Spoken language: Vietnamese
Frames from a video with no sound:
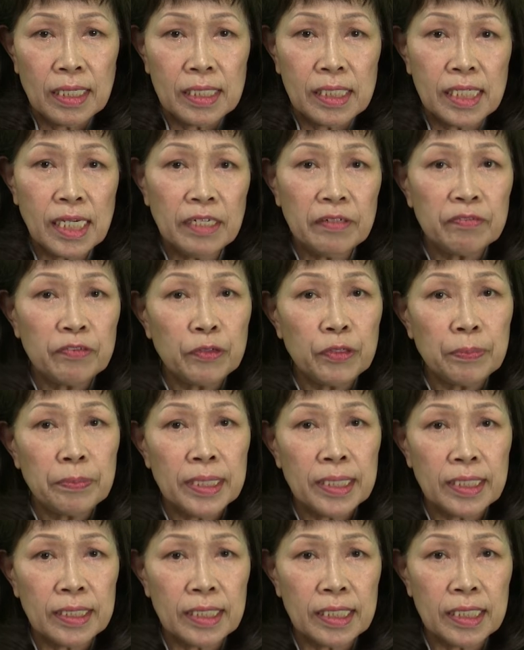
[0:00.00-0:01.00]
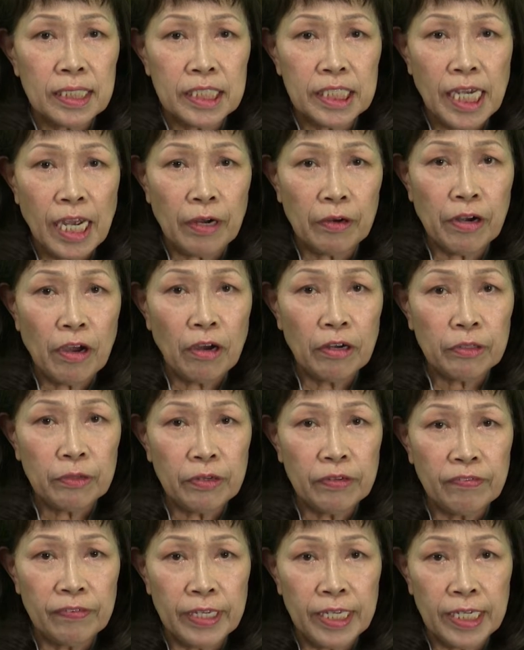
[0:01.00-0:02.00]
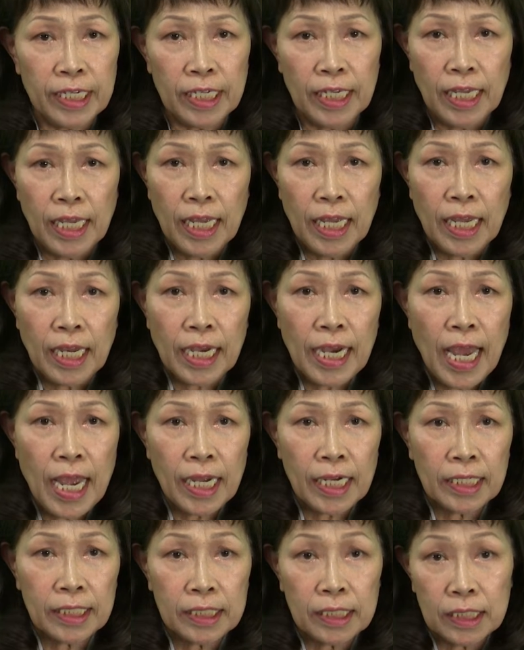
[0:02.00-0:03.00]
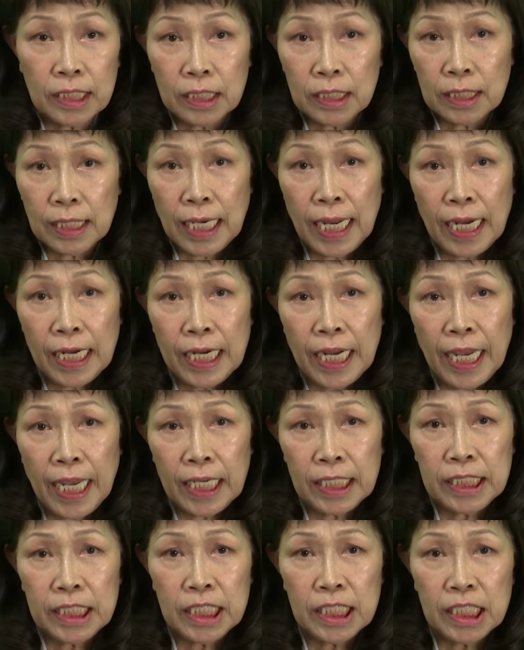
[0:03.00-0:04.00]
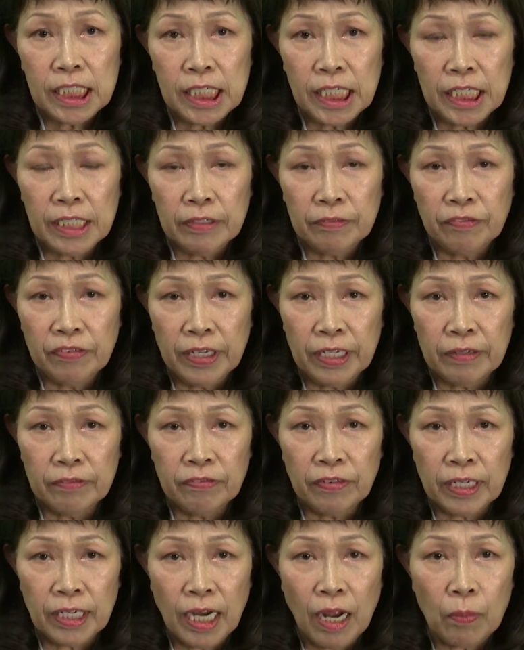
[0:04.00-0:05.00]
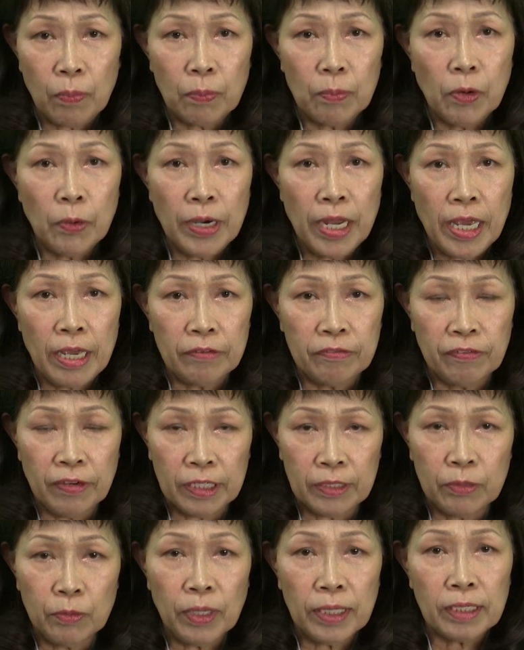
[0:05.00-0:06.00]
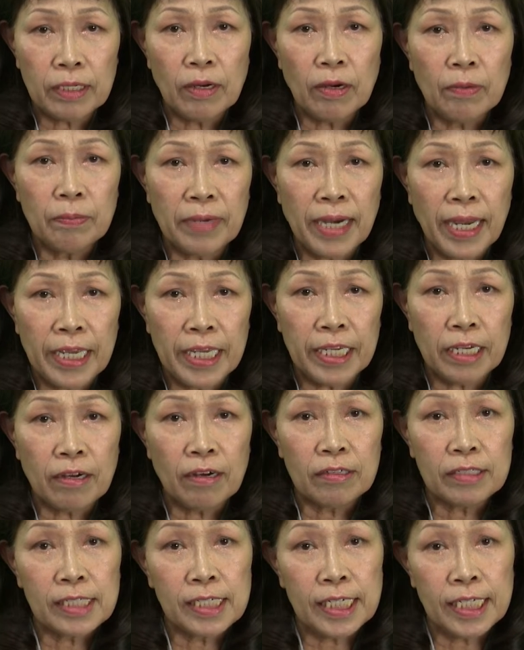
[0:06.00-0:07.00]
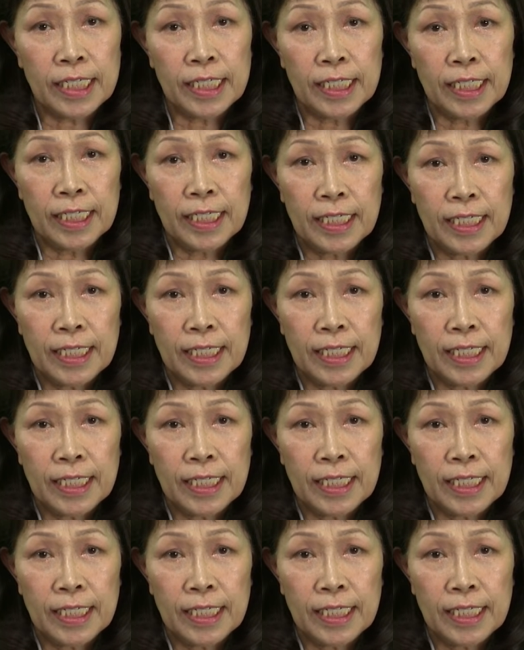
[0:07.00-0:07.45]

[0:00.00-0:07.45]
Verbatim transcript: Rất vui mừng được chào đón quý vị đang lắng nghe chương trình Viện Phật Học Bồ Đề Phật Quốc hôm nay có gì.